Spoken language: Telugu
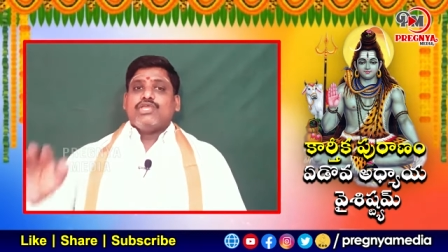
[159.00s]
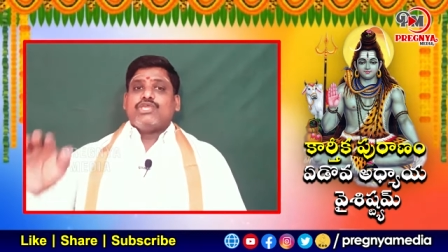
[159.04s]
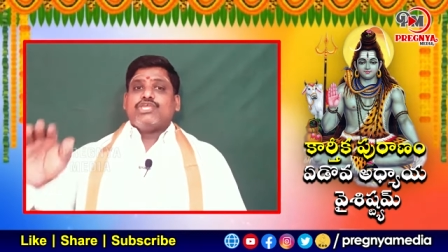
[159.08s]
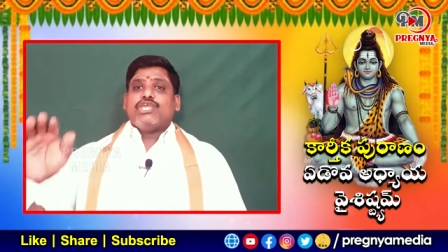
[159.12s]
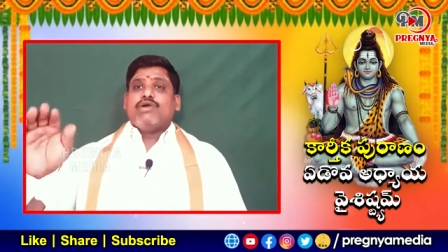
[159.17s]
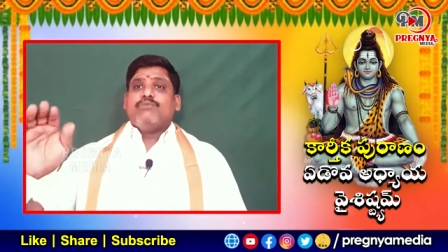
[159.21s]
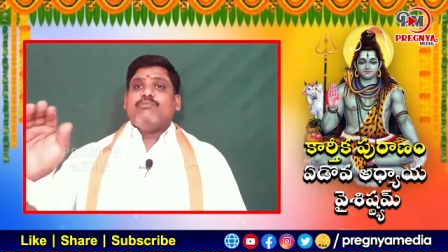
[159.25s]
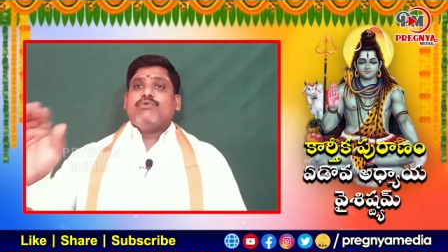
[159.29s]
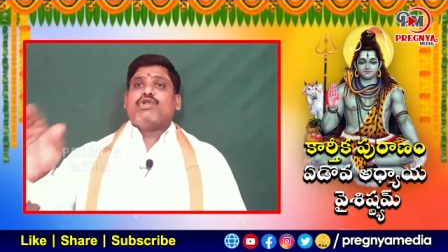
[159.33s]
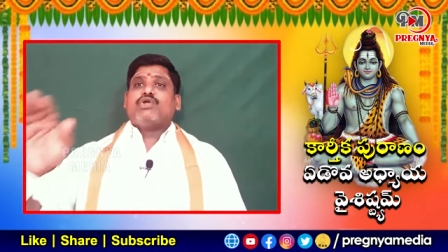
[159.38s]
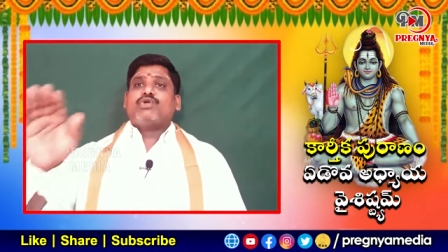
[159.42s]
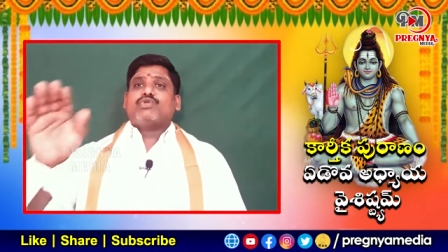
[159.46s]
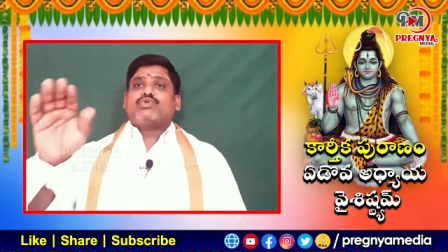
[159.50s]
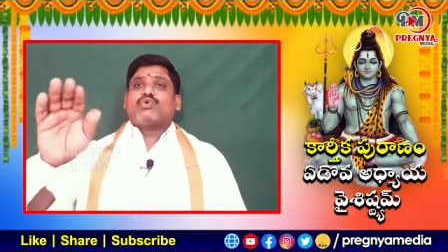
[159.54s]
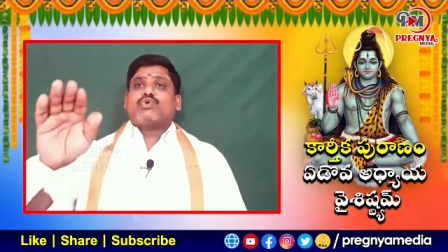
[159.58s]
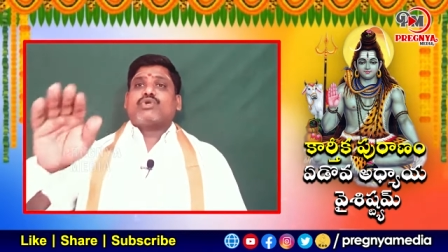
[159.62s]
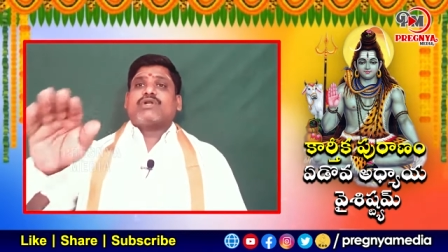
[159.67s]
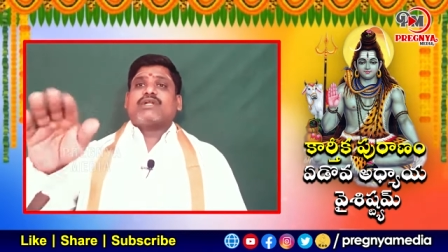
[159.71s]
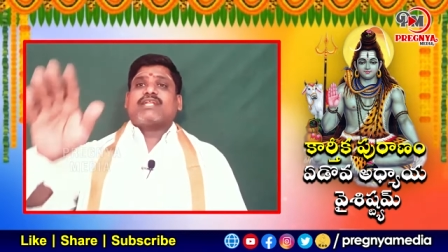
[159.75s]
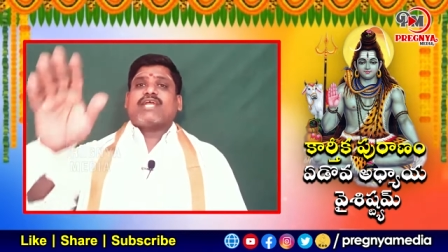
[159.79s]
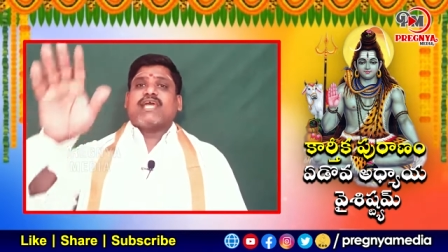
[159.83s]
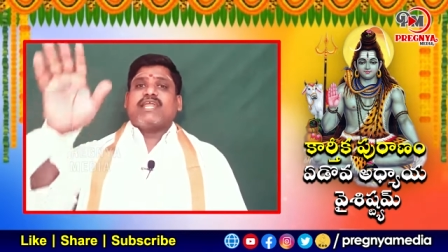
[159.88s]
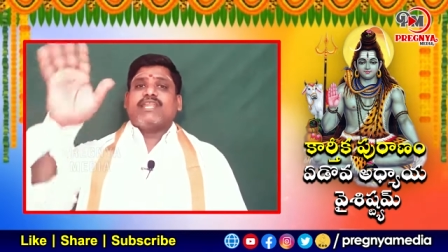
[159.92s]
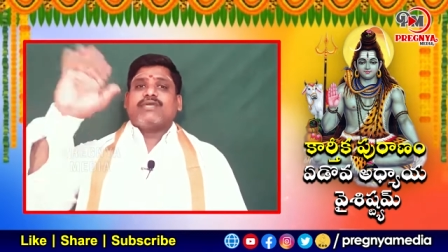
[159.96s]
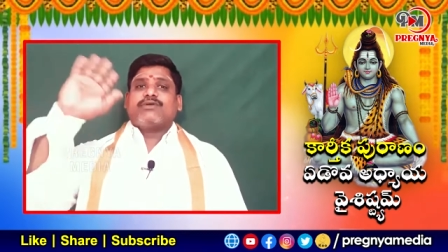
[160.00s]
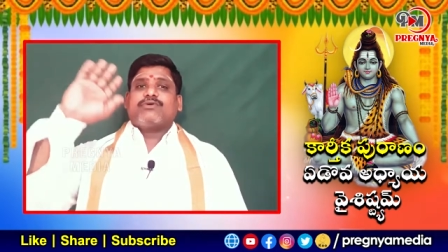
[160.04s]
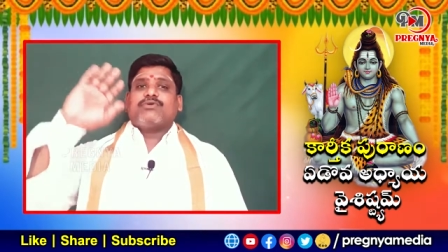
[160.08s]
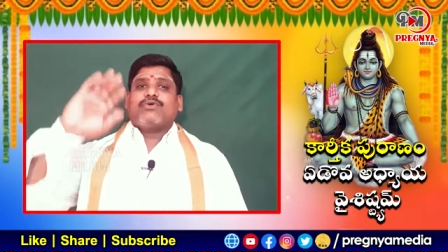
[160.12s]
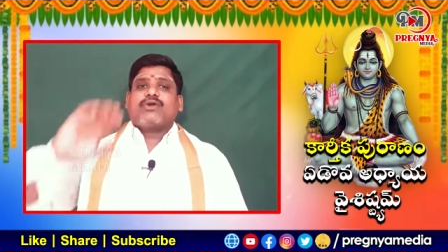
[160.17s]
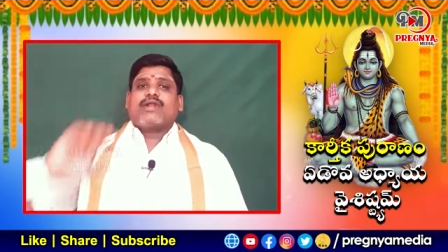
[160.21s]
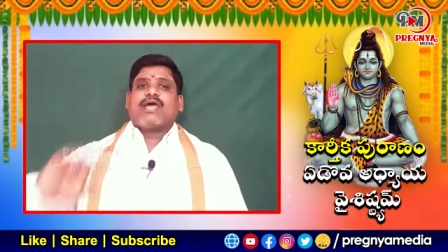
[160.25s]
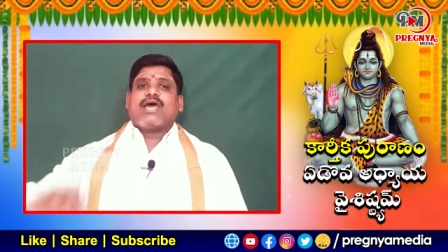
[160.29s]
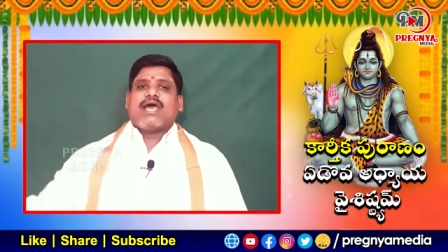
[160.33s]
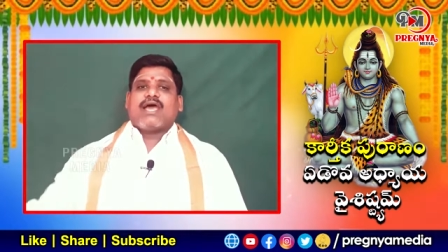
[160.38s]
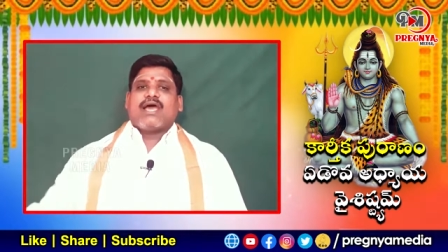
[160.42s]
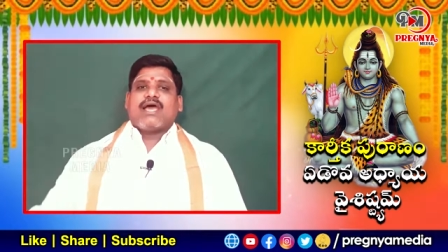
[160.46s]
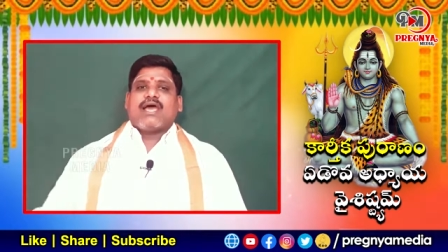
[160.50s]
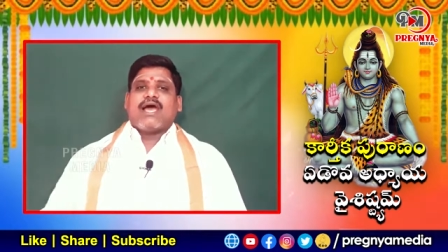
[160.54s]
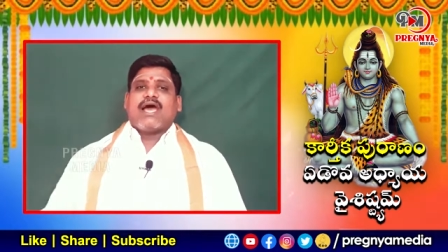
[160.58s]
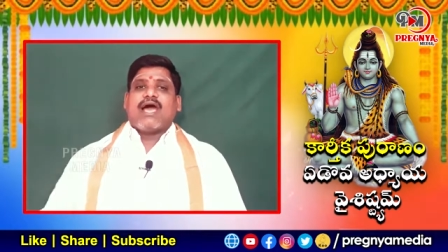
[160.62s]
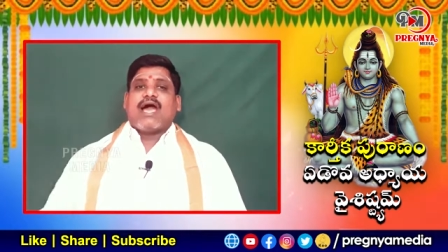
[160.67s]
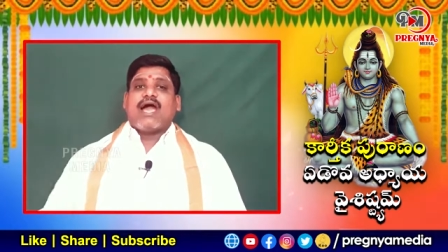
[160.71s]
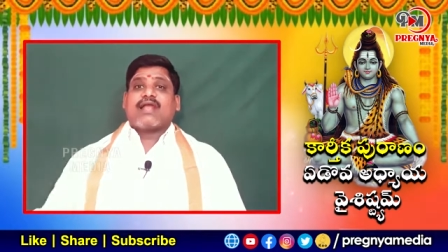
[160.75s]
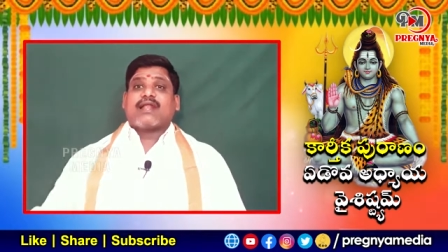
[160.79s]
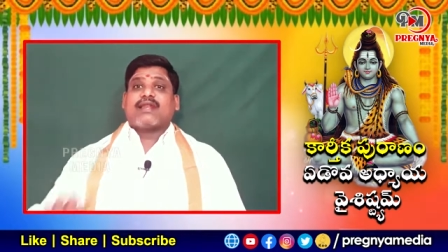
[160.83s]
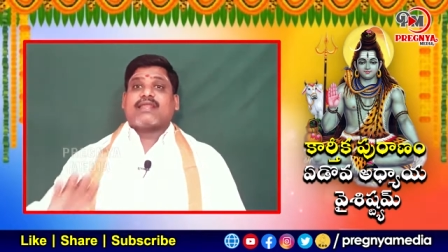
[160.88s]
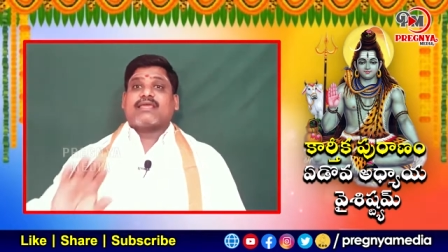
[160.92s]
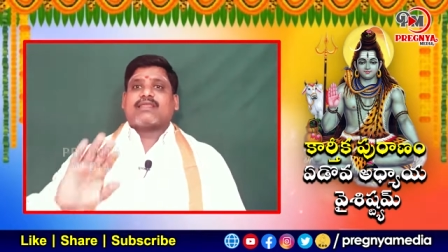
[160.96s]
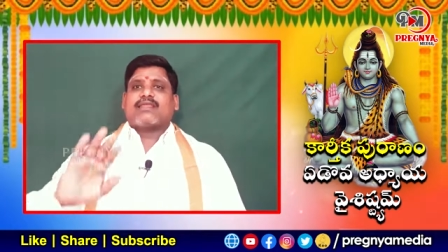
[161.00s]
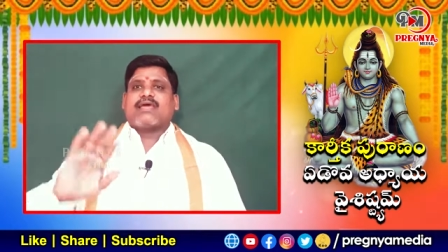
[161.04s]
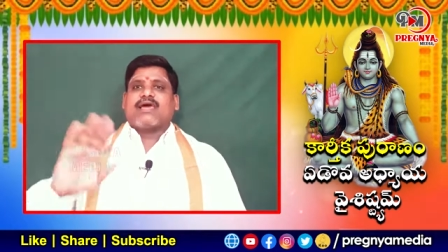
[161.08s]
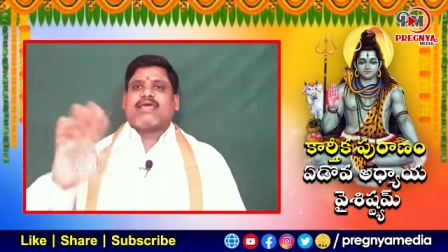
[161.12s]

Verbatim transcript: యముడు చూడటానికి కూడా అక్కడికి